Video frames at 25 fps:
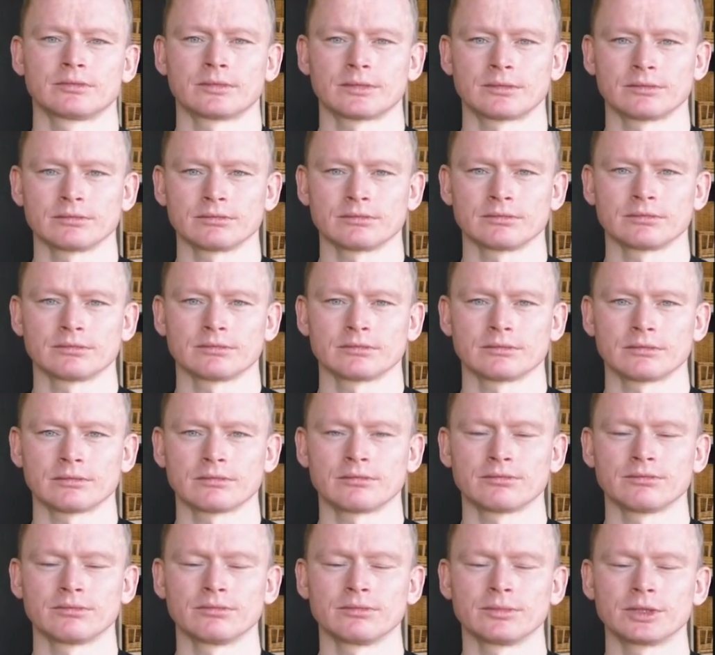
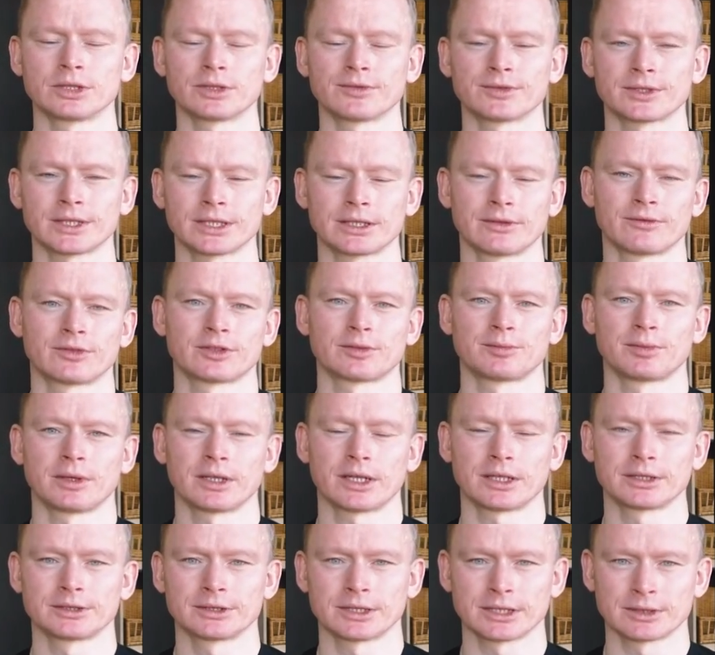mm, być w stanie
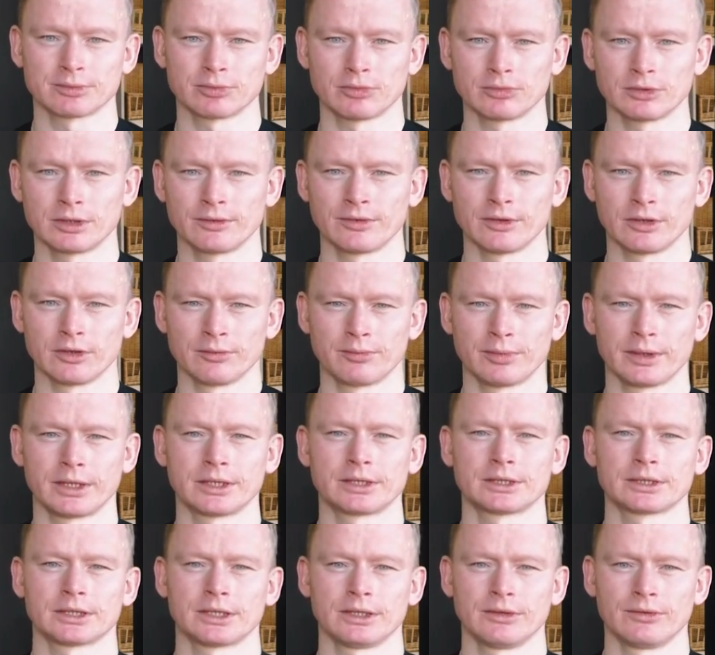wspierać zespół
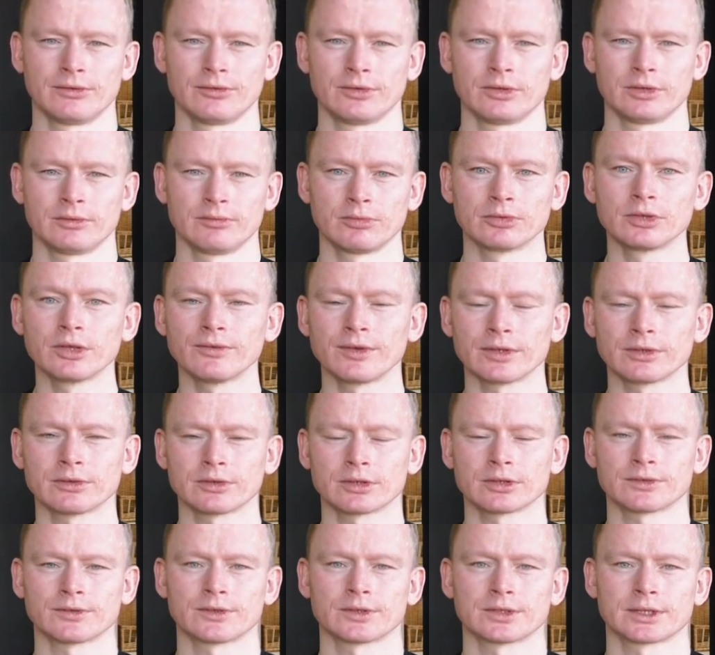deweloperski w budowaniu
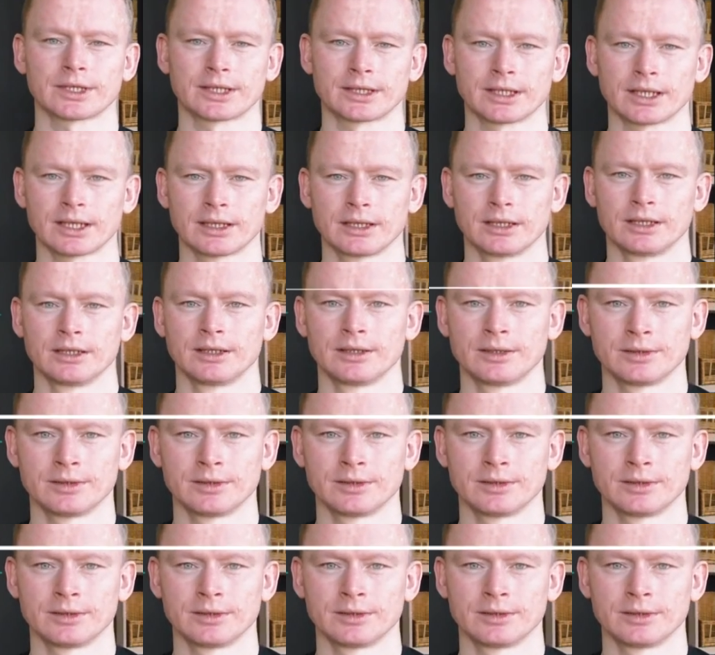rozwiązania.